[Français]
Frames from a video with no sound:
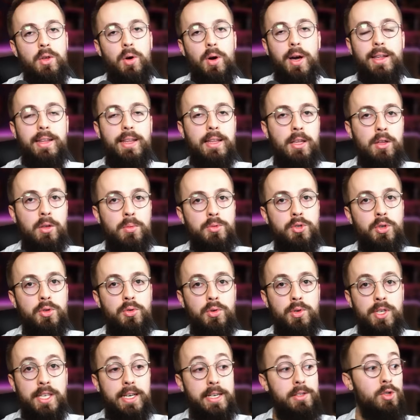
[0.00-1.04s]
Red Dead Redemption 2
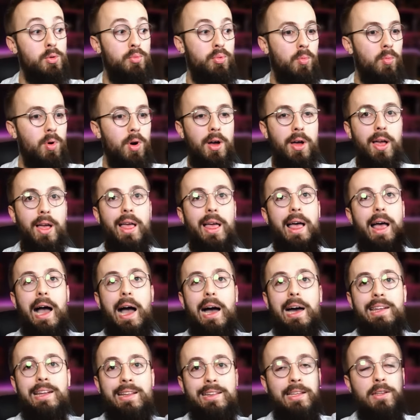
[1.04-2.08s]
qui reste pour moi
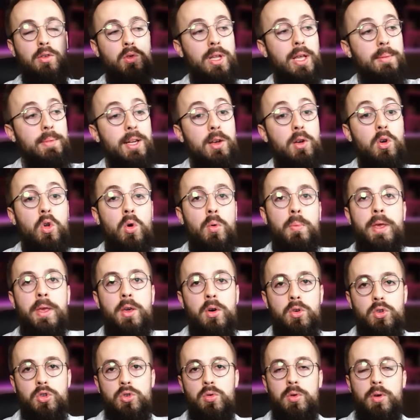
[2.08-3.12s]
un indétrônable et le meilleur
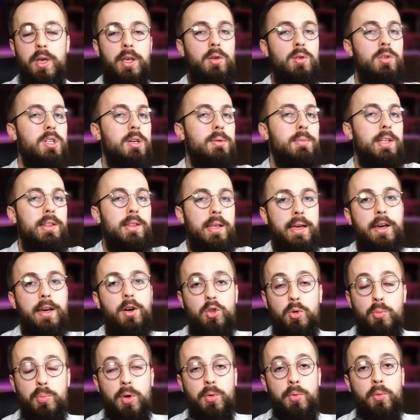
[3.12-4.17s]
jeu ayant jamais été créé en
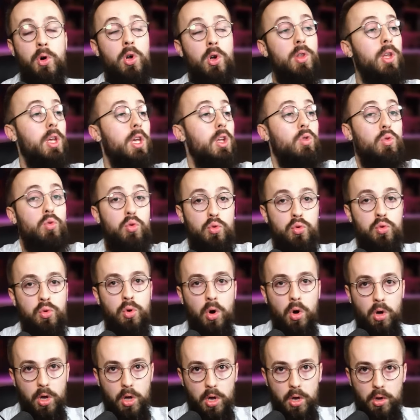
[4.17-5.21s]
open world et tout
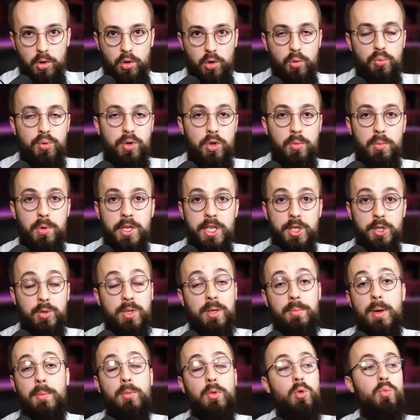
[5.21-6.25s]
court depuis 2018 et
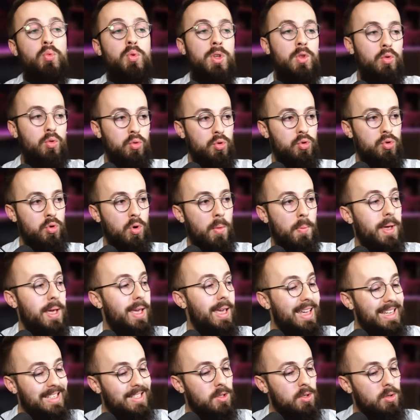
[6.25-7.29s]
même depuis toujours, mais
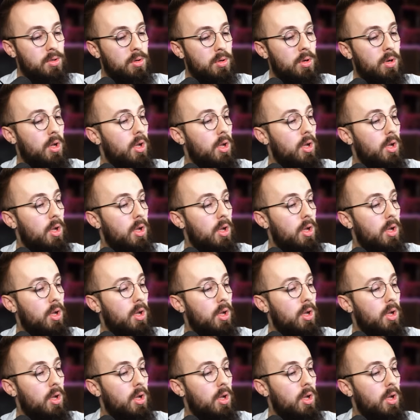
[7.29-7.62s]
est-ce que